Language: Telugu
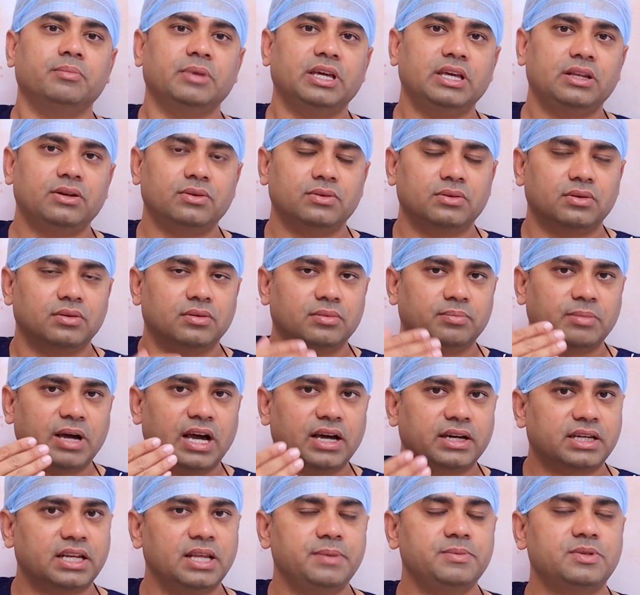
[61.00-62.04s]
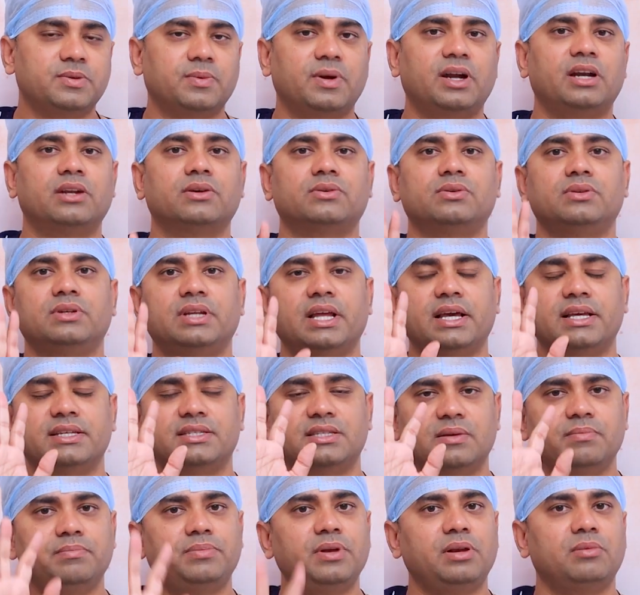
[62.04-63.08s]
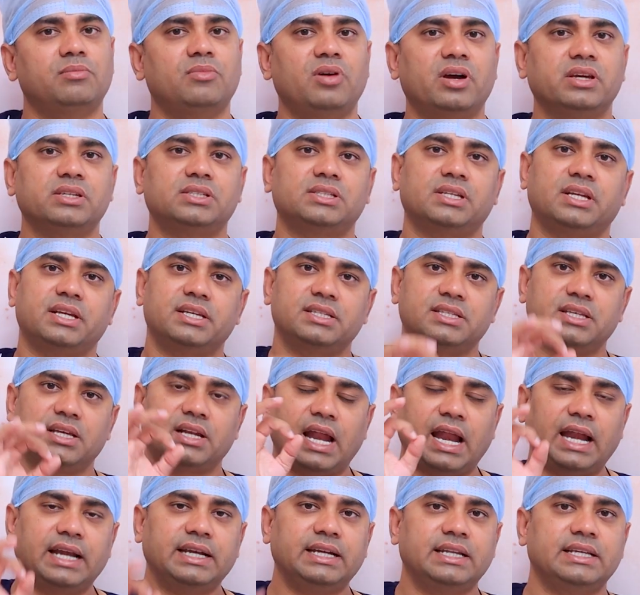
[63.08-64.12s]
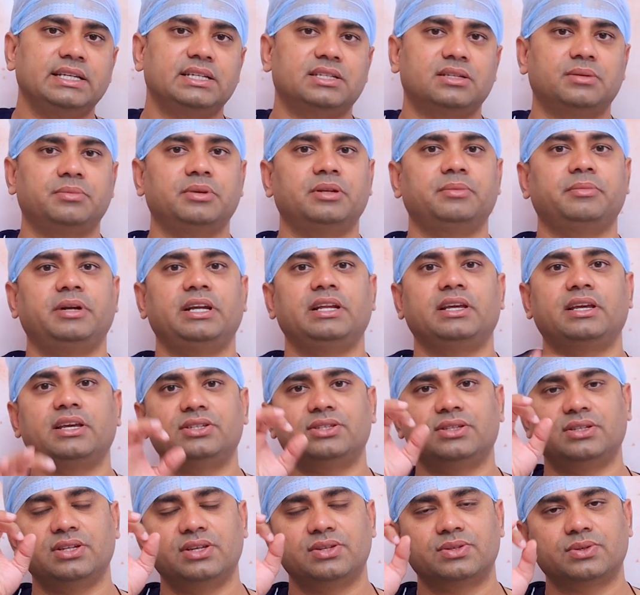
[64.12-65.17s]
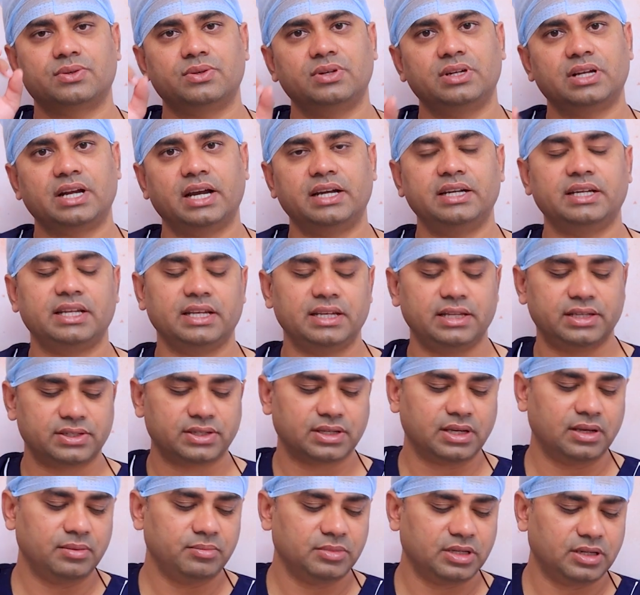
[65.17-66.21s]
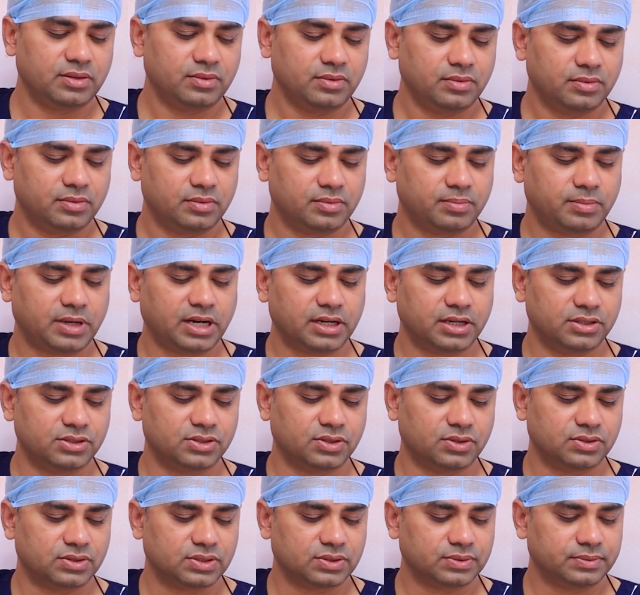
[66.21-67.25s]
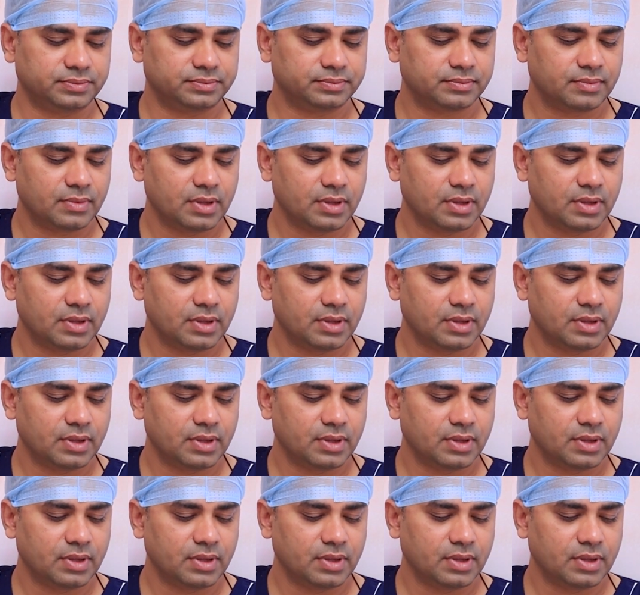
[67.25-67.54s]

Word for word: మీరు మా క్రీమ్స్ వాడుకున్న సింపుల్ మాయిశ్చరైజర్ యాంటీ హిస్టమిన్ మెడికేషన్ వేసుకొని కంటిన్యూస్గా మీరు పాటించవచ్చు